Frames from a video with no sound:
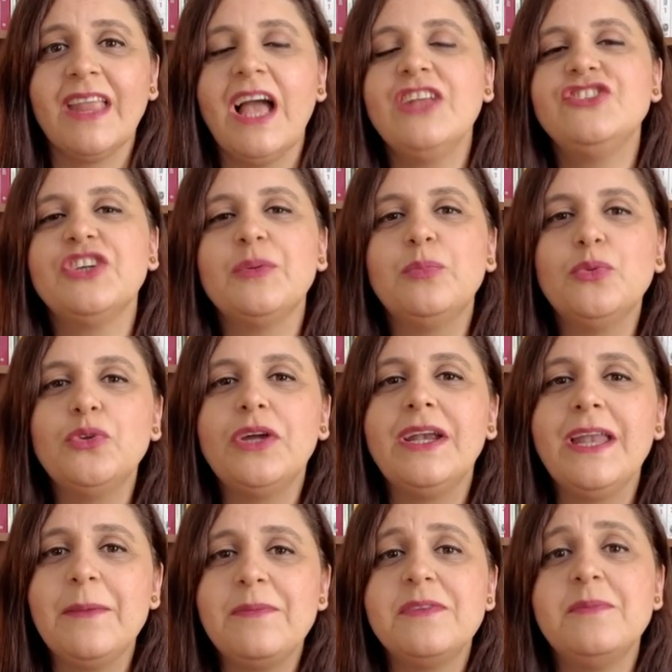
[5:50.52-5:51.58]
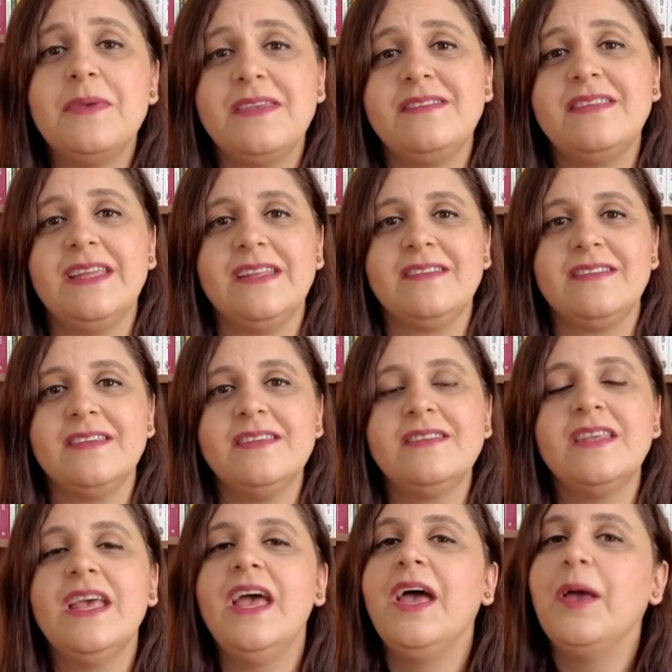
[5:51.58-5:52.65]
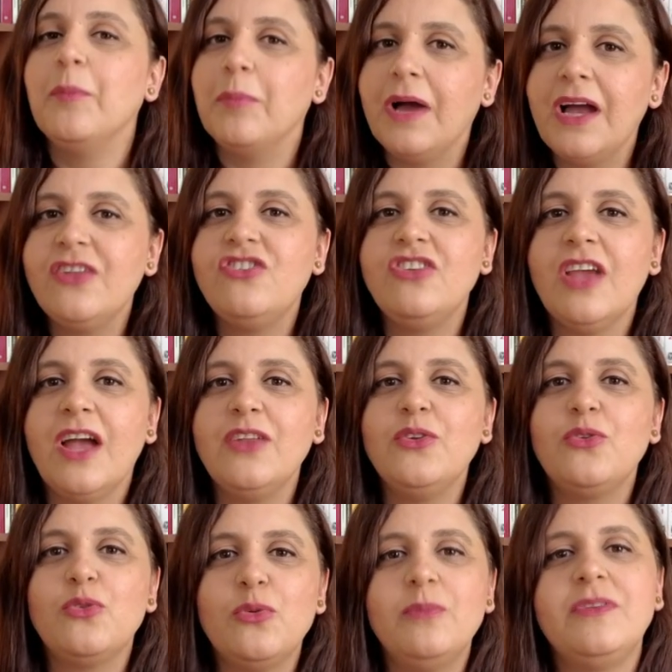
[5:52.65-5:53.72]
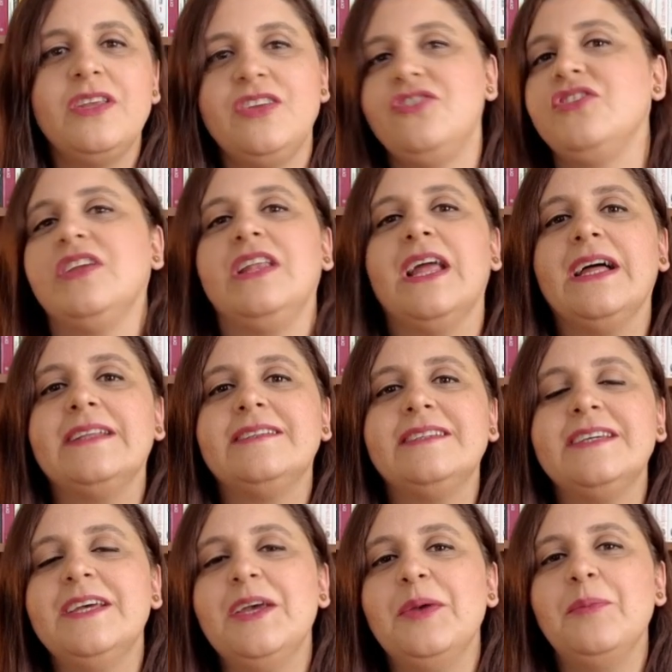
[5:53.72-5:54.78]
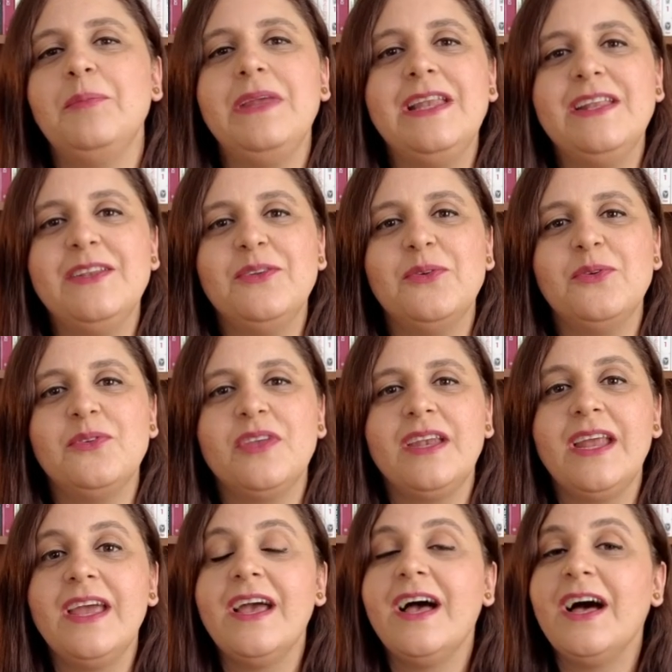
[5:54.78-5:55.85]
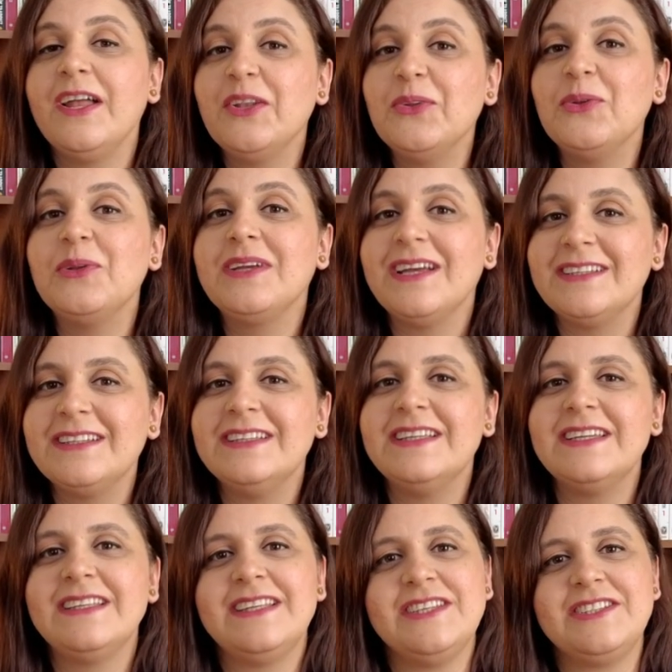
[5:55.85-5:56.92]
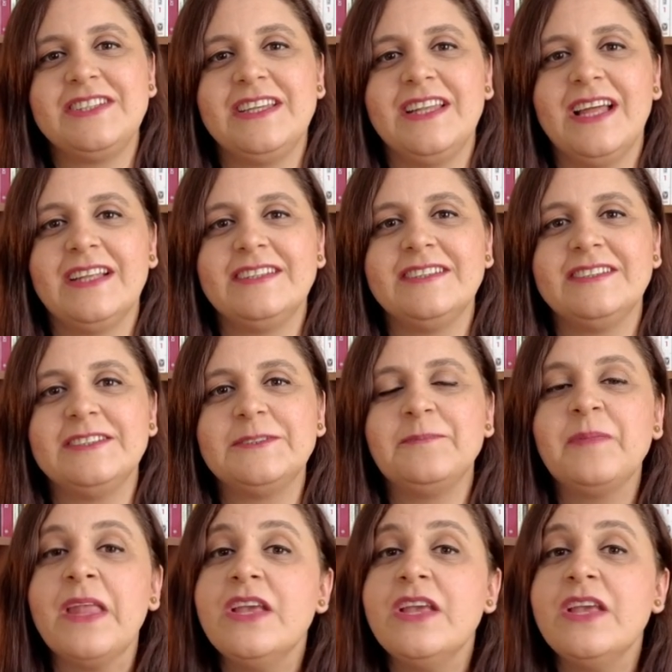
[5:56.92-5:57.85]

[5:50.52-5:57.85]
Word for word: Ancak bunların hepsi mesnetsiz yani Rum Teşkilatı bilindiği üzere Anadolu Kadınları Teşkilatı'dır.